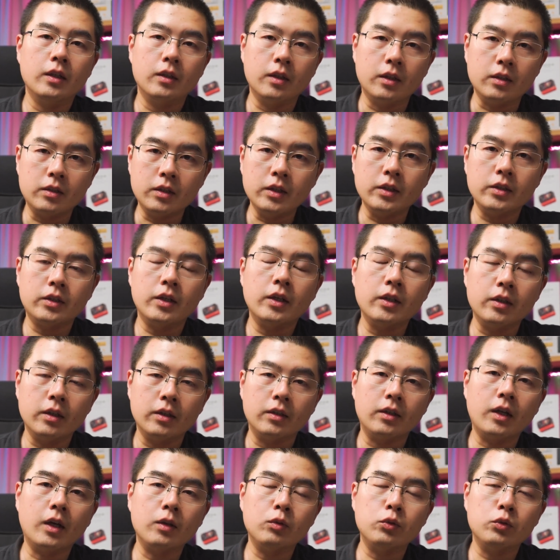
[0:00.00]
那这些
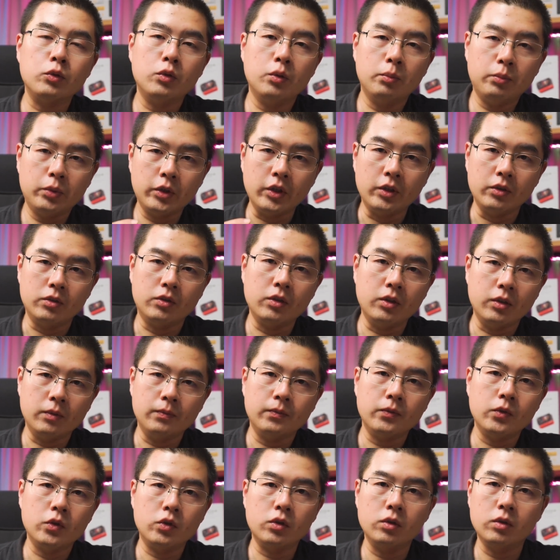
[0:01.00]
人他对于品质
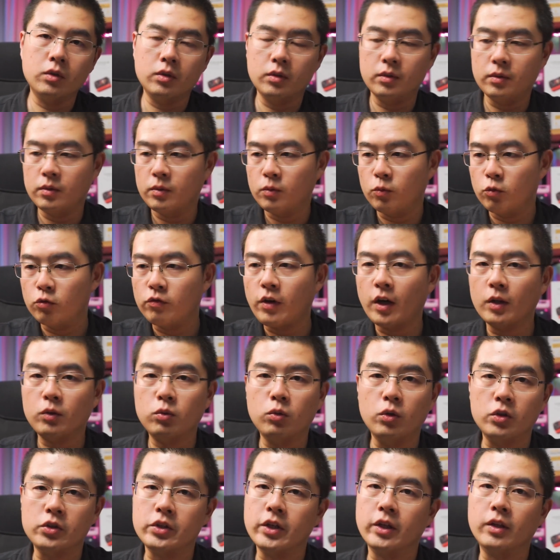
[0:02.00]
是无法
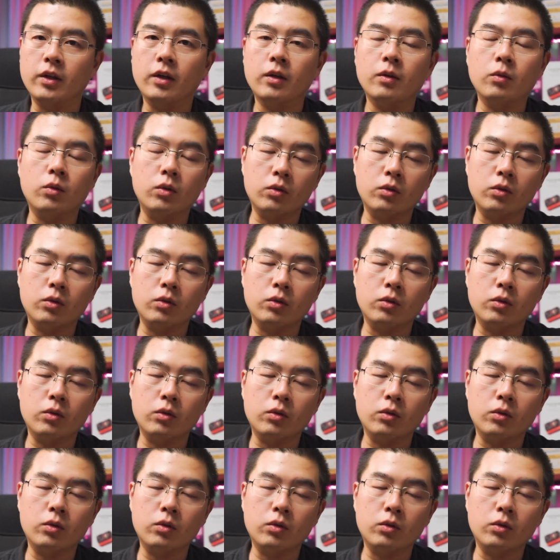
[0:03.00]
妥协的，